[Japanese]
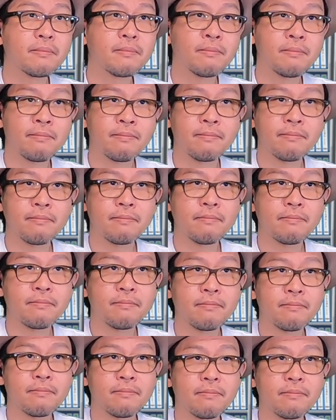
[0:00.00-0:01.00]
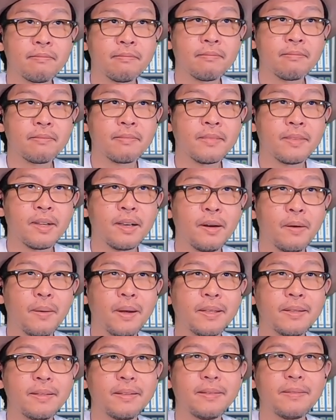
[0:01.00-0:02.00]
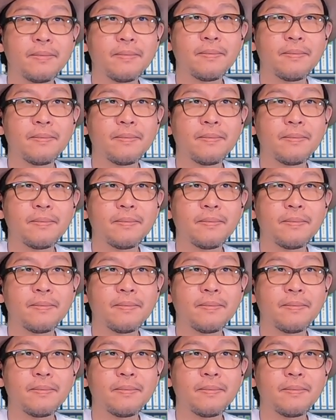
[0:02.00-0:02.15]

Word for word: うん。かわいい。